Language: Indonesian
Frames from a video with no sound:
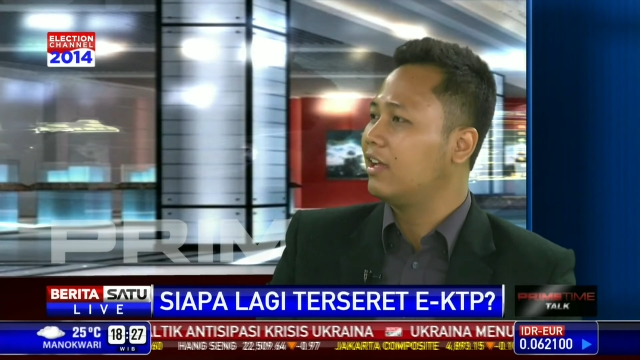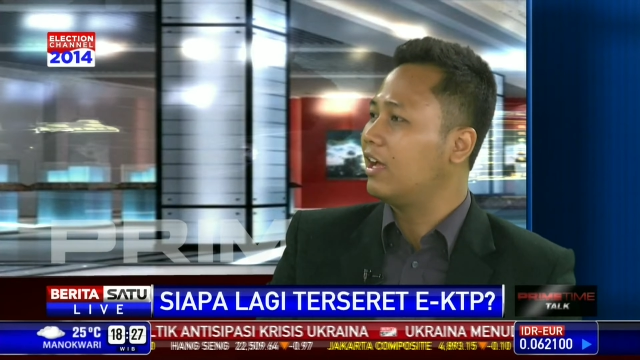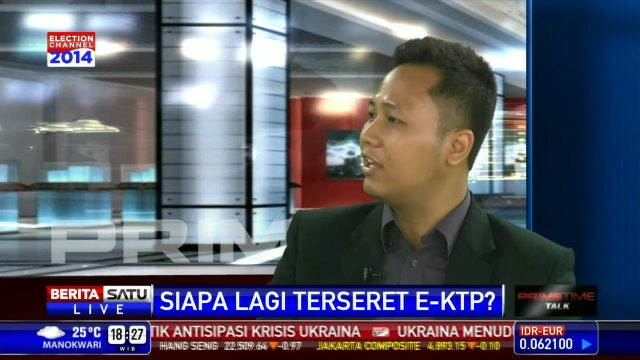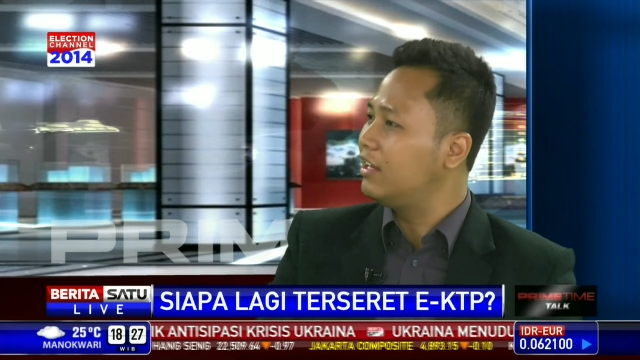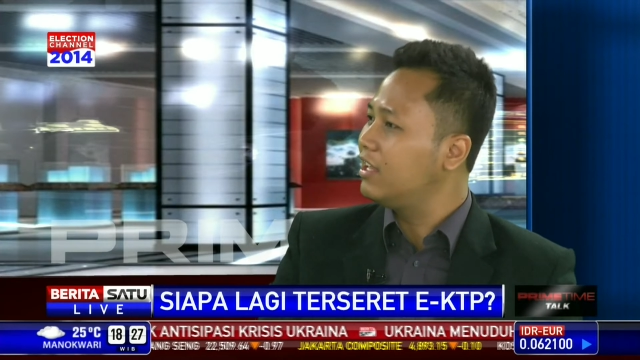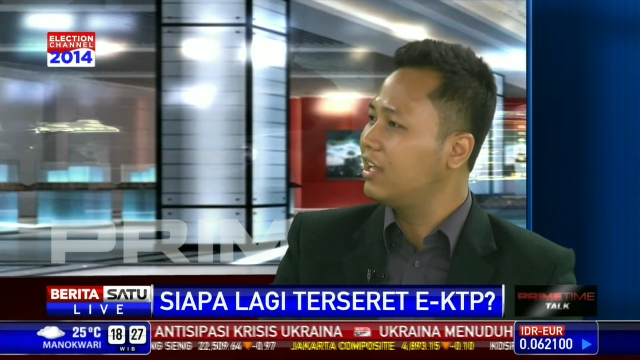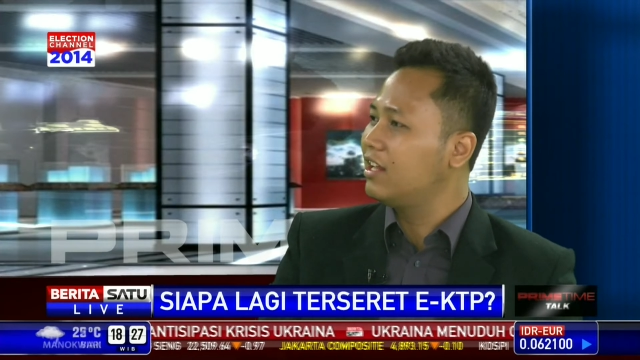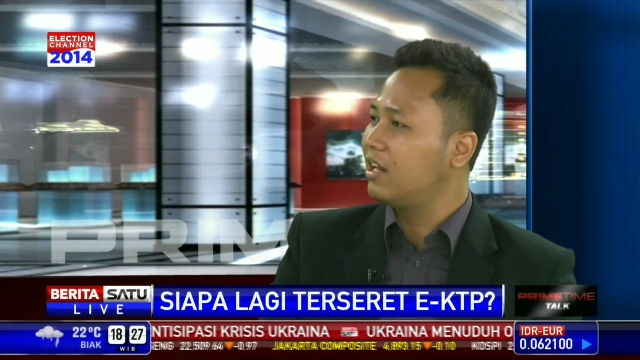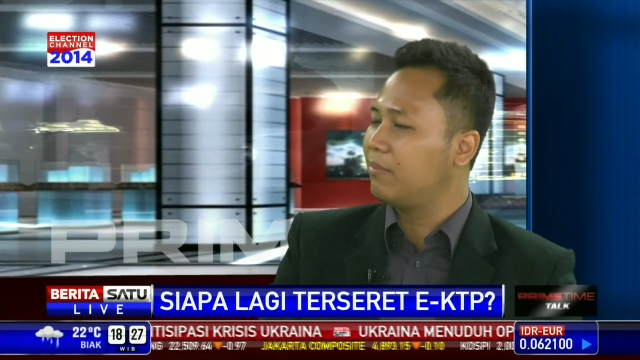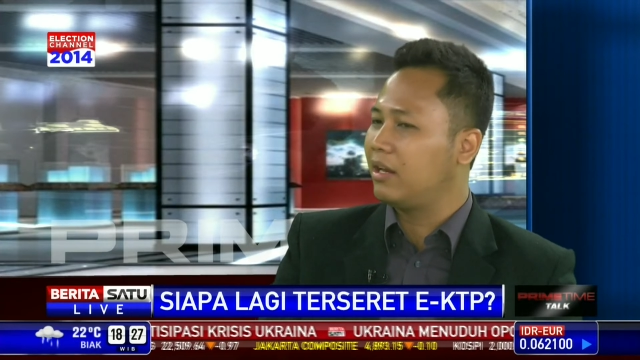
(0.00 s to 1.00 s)
Nah, ini
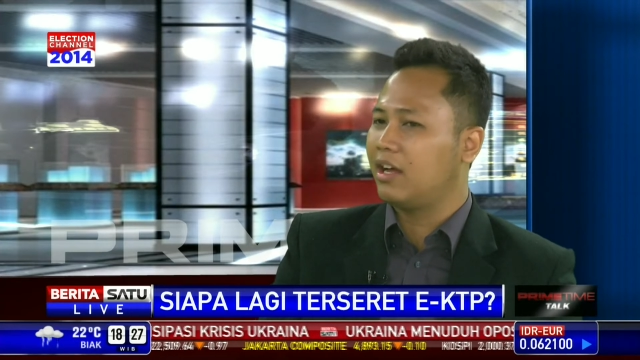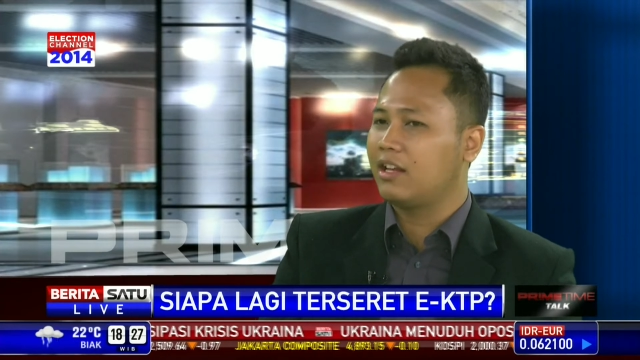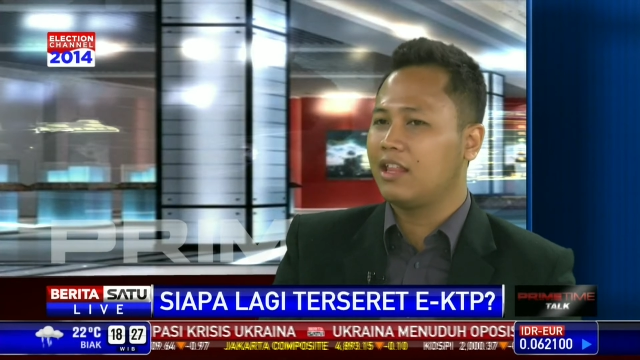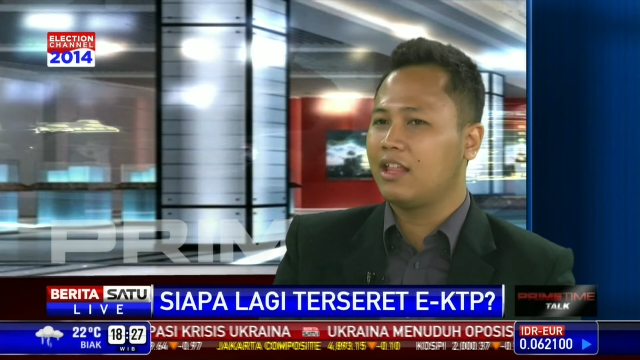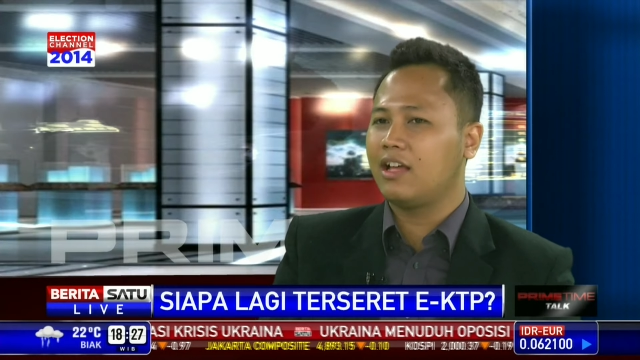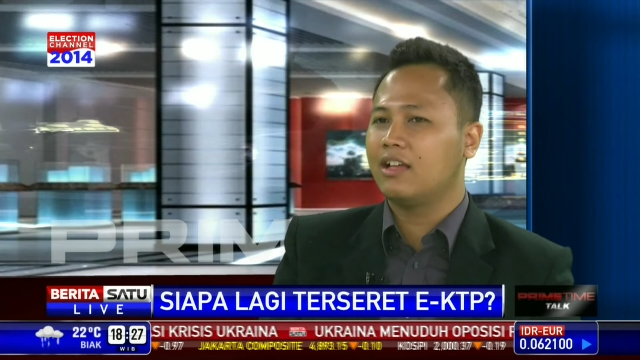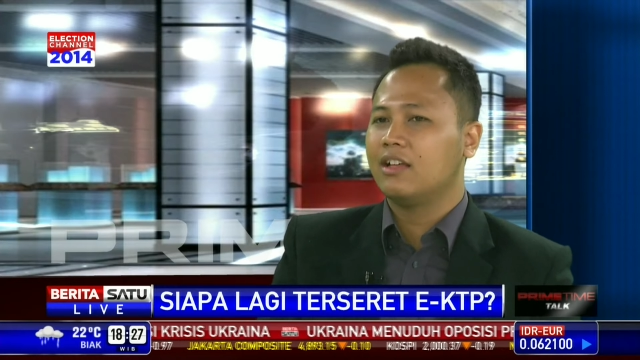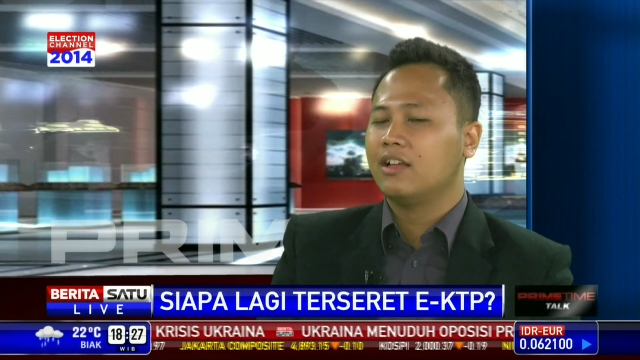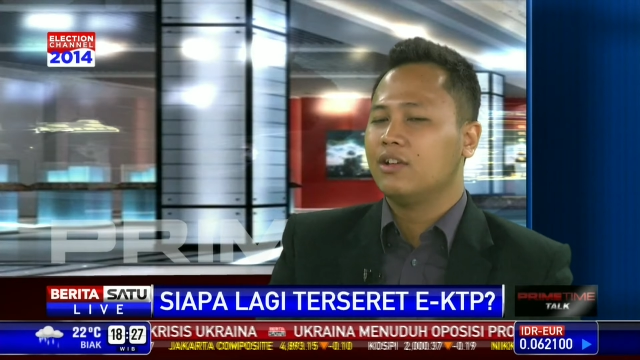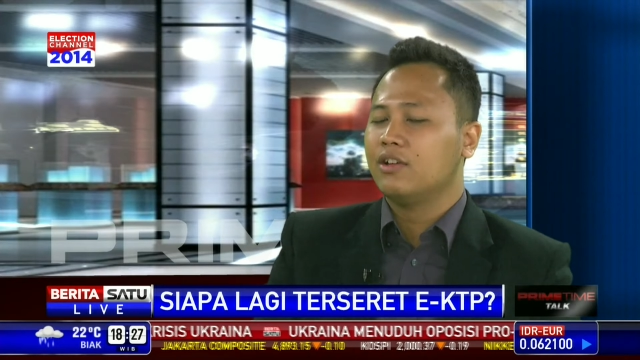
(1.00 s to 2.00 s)
yang dalam pandangan kita
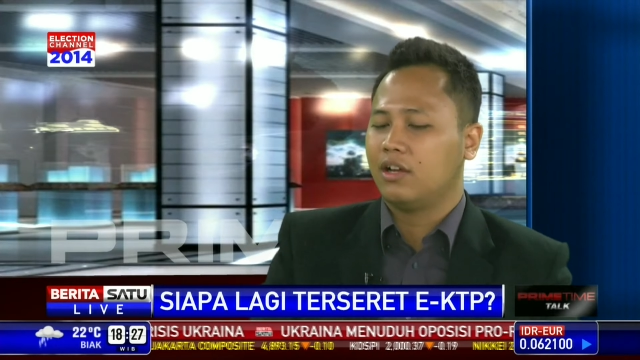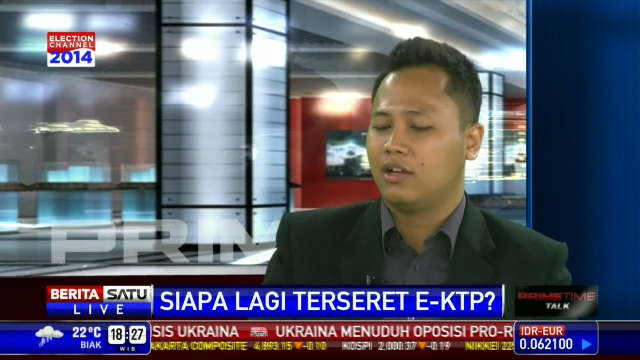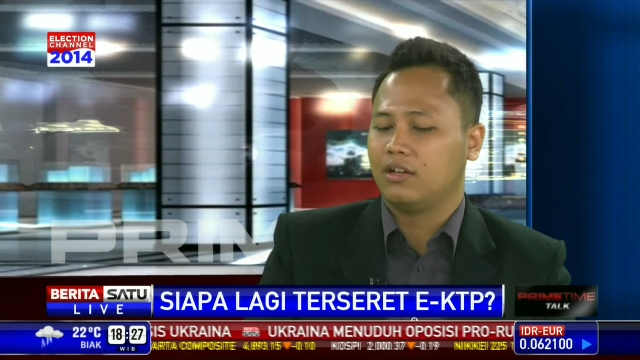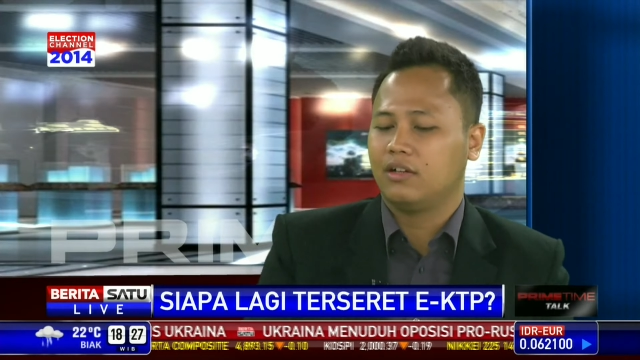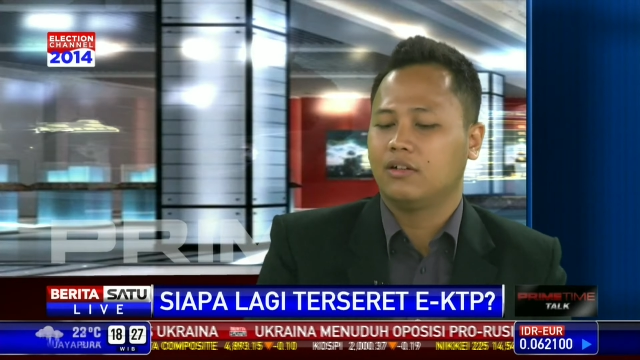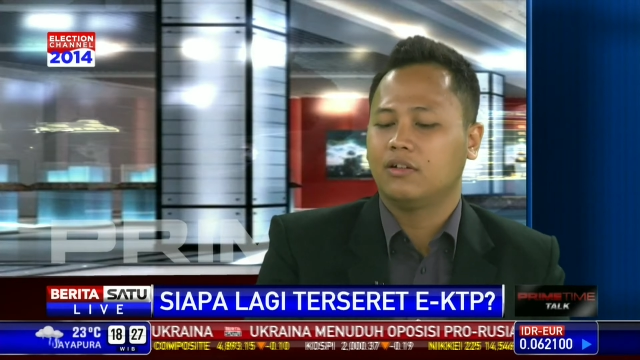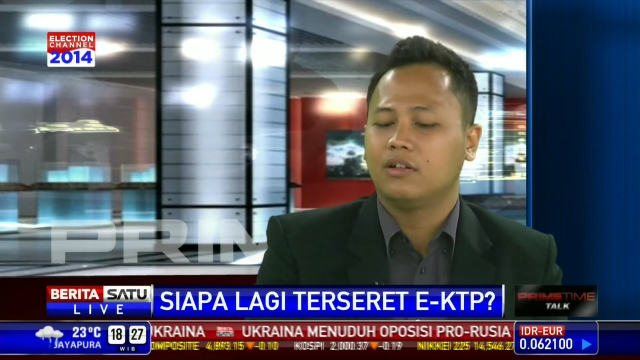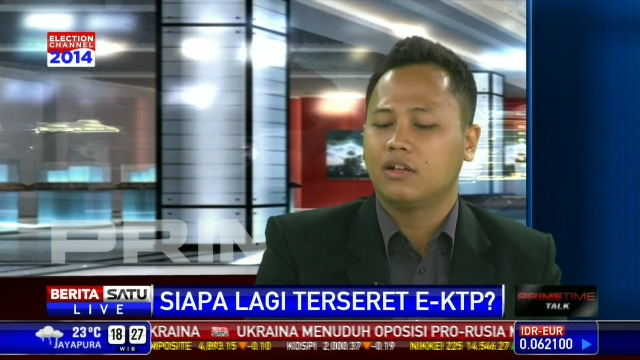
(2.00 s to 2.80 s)
uh,